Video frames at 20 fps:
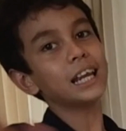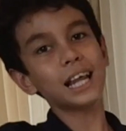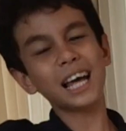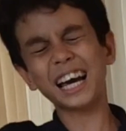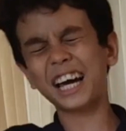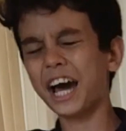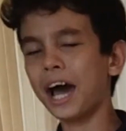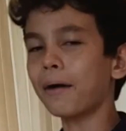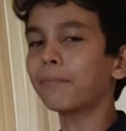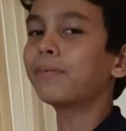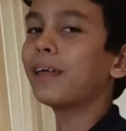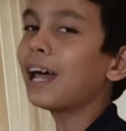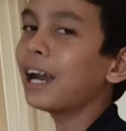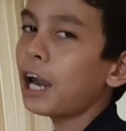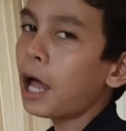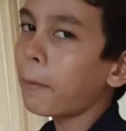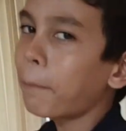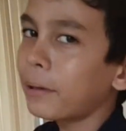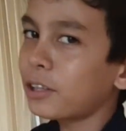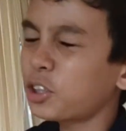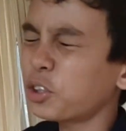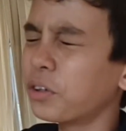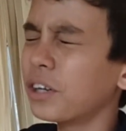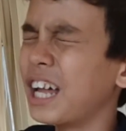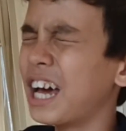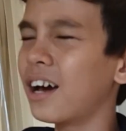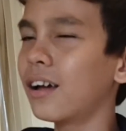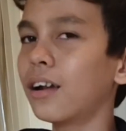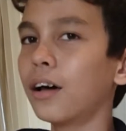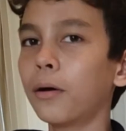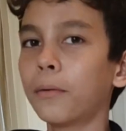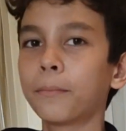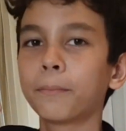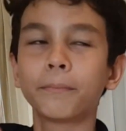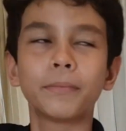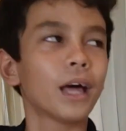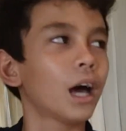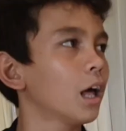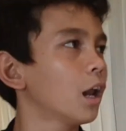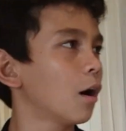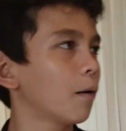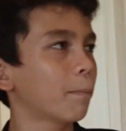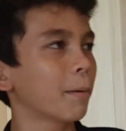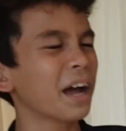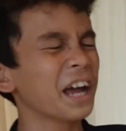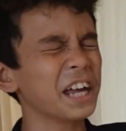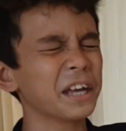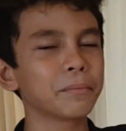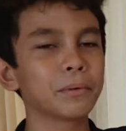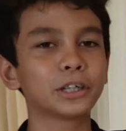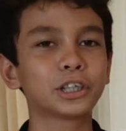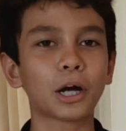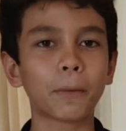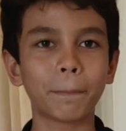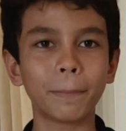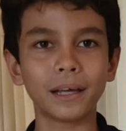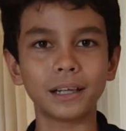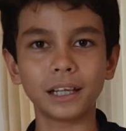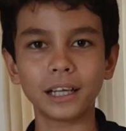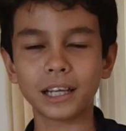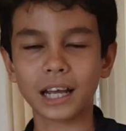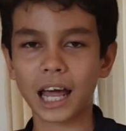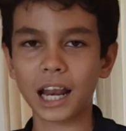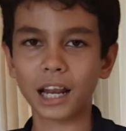นี้นะครับถ้าล็อกประตูแล้วเราเดินออกไปช้อปปิ้งที่